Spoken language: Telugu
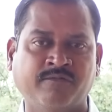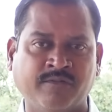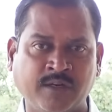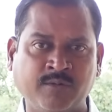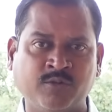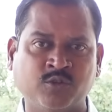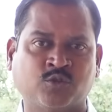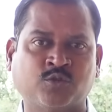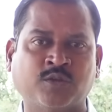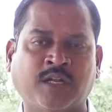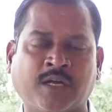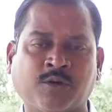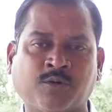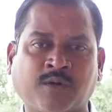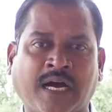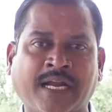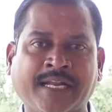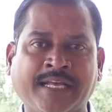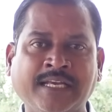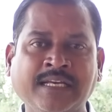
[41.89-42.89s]
వెలుగుస్తున్నారు
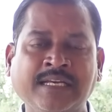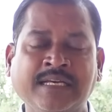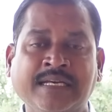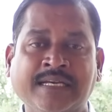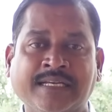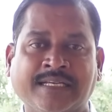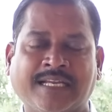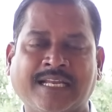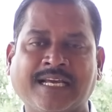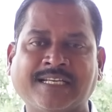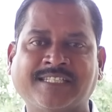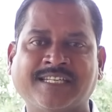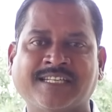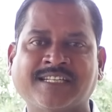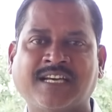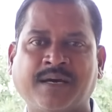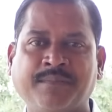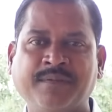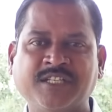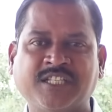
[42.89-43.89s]
కానీ
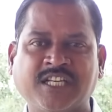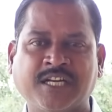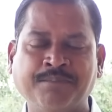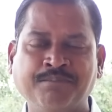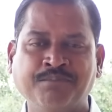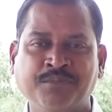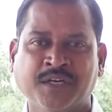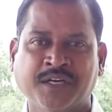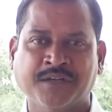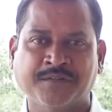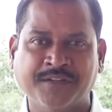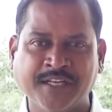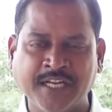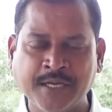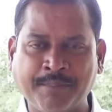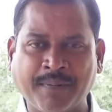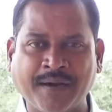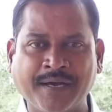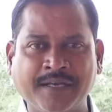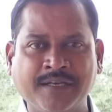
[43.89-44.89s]
ఎలక్షన్ కమిషన్
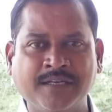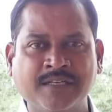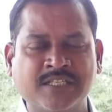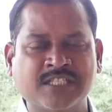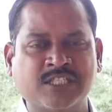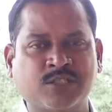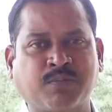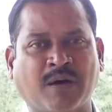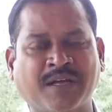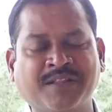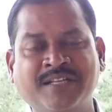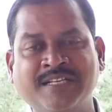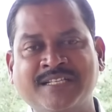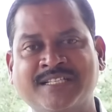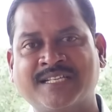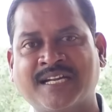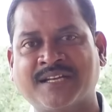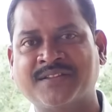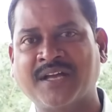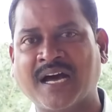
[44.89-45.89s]
దీనిపై
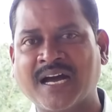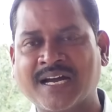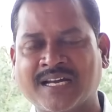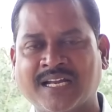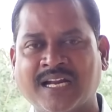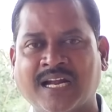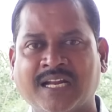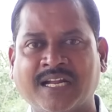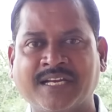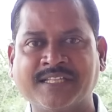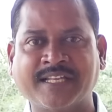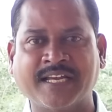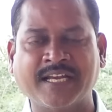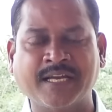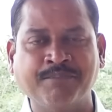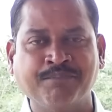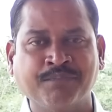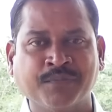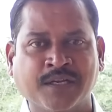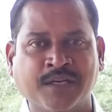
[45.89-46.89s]
స్పందించిన దాఖలాలు అయితే
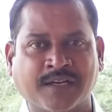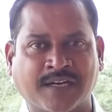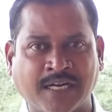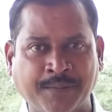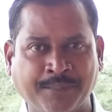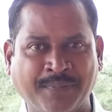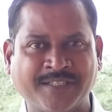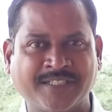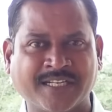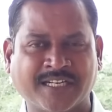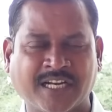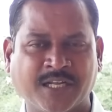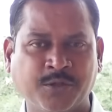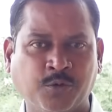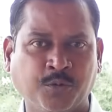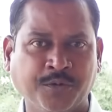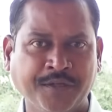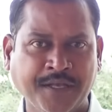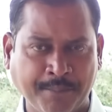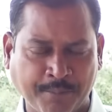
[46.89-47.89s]

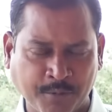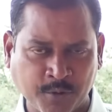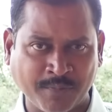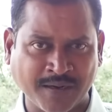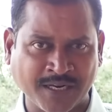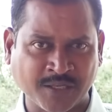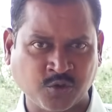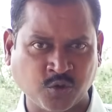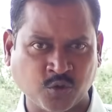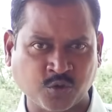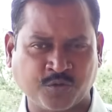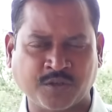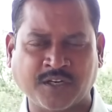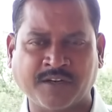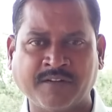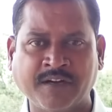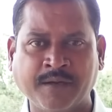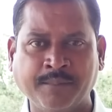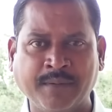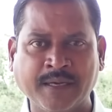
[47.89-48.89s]
కనిపించట్లేదు ఇప్పుడు మనం
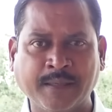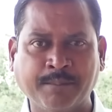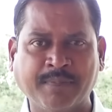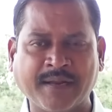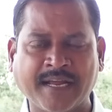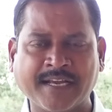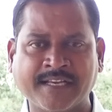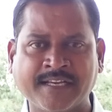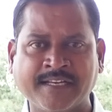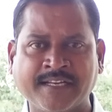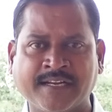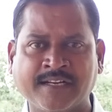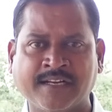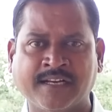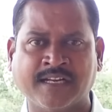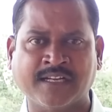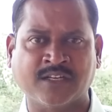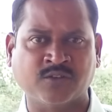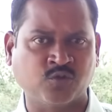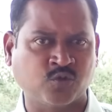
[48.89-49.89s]
చూస్తున్నటువంటి బిగ్ బ్రేకింగ్
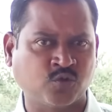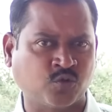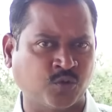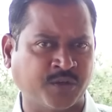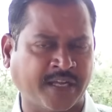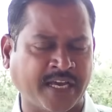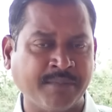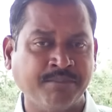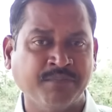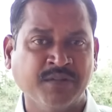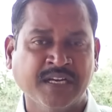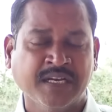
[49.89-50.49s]
కనుక చూసుకుంటే